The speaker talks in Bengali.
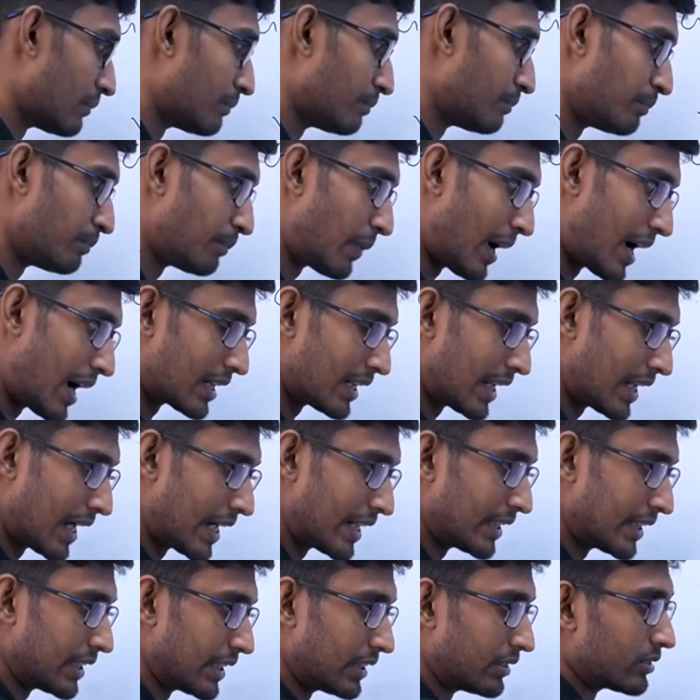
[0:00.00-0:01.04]
পার
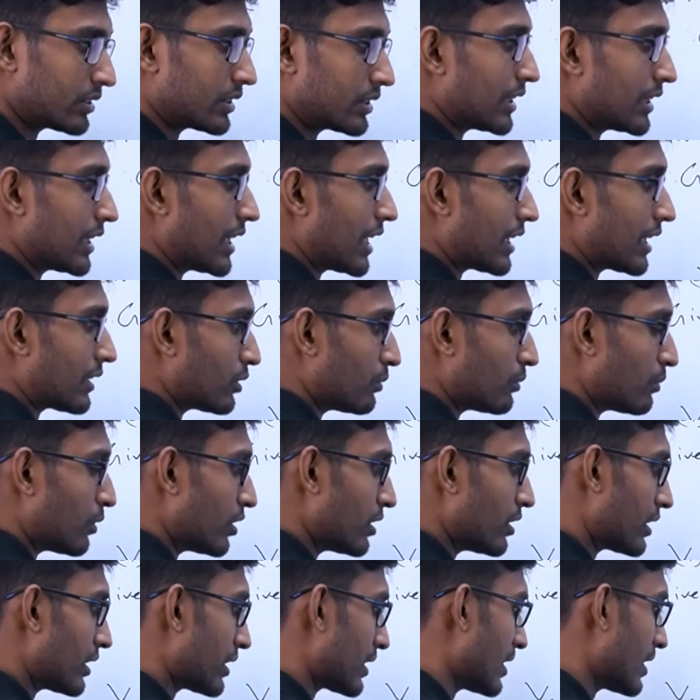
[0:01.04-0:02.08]
লাইনে হচ্ছে এত ভোল্ট
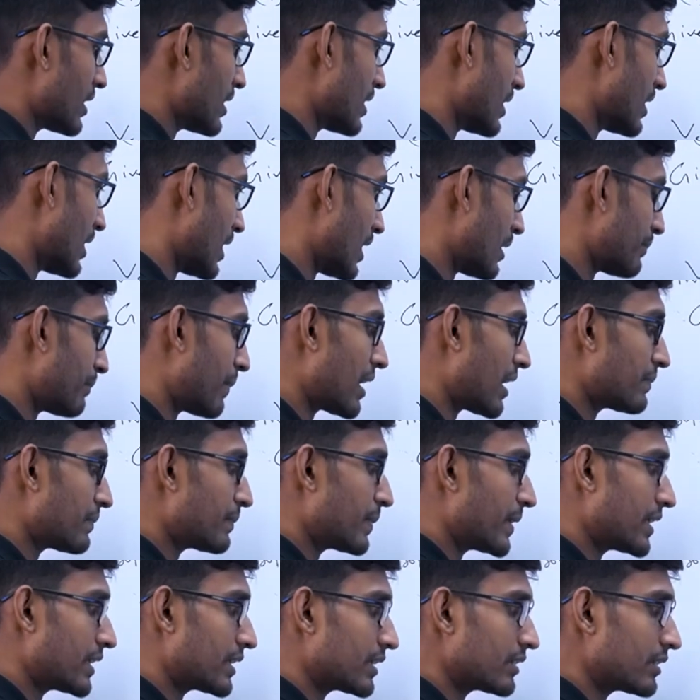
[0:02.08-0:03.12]
আর পার
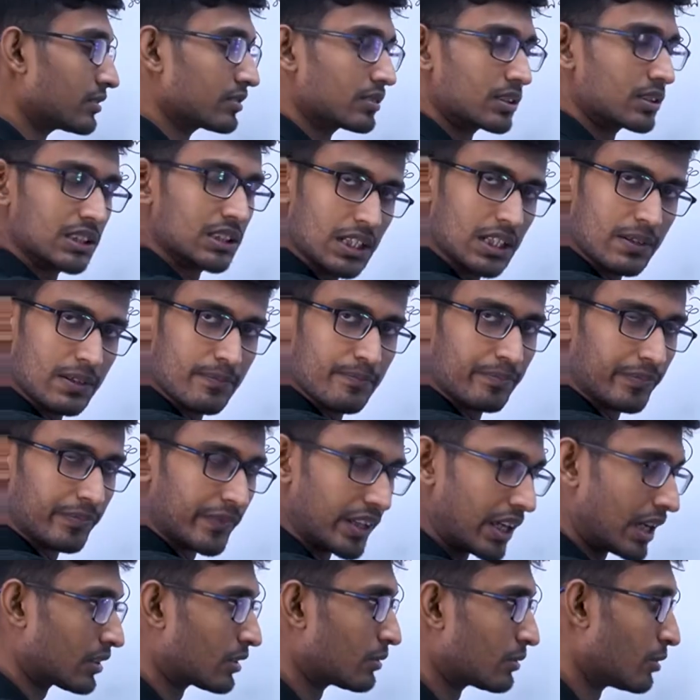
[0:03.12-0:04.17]
ফেজে হচ্ছে এত
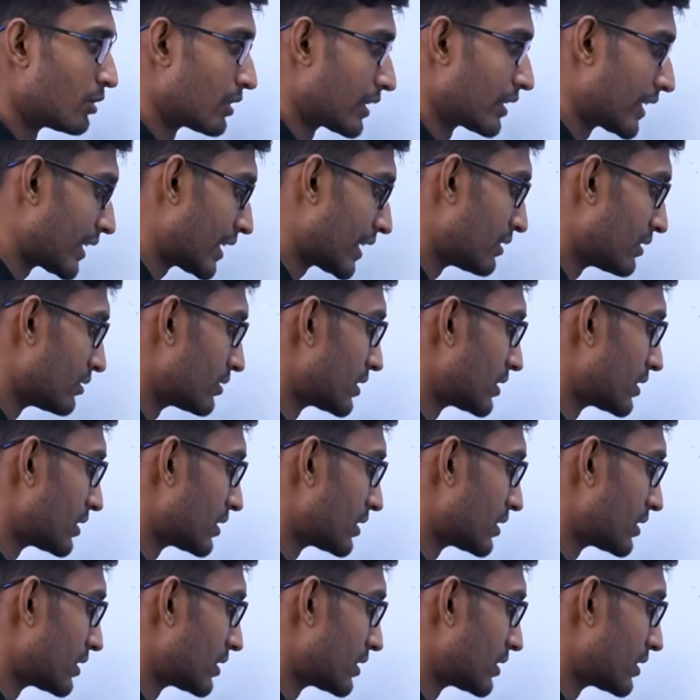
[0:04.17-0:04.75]
ভোল্ট এটাই হচ্ছে